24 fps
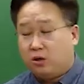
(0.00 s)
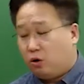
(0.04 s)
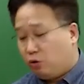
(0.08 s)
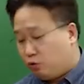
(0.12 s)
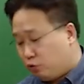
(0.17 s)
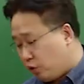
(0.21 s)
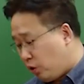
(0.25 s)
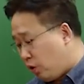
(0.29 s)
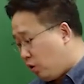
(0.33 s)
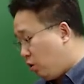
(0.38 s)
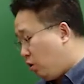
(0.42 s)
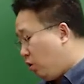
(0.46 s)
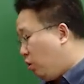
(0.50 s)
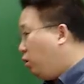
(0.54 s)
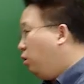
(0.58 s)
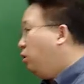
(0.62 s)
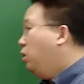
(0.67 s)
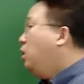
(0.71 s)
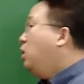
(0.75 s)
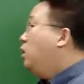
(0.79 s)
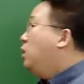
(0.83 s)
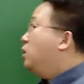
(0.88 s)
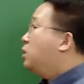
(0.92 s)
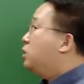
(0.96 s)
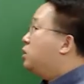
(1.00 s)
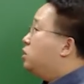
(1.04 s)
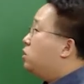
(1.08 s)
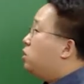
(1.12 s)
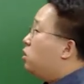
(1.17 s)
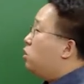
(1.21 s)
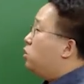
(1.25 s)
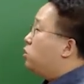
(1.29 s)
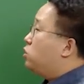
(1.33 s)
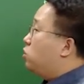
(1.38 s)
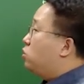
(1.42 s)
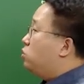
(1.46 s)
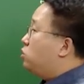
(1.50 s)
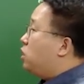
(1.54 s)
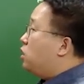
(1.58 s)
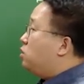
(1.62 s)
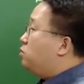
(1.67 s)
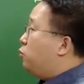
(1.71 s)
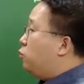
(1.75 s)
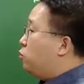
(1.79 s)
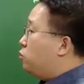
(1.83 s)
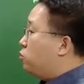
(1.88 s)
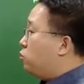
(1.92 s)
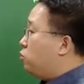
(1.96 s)
거고요. 그걸 정리할
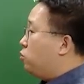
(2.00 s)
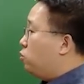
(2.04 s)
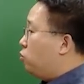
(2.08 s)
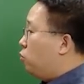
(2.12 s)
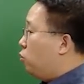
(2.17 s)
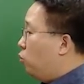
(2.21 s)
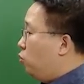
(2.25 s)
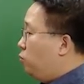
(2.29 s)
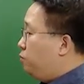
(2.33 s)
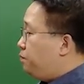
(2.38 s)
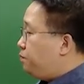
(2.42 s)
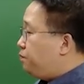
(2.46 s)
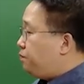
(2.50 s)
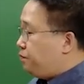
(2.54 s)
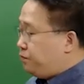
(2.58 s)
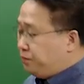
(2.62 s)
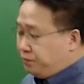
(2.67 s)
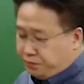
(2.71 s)
목적으로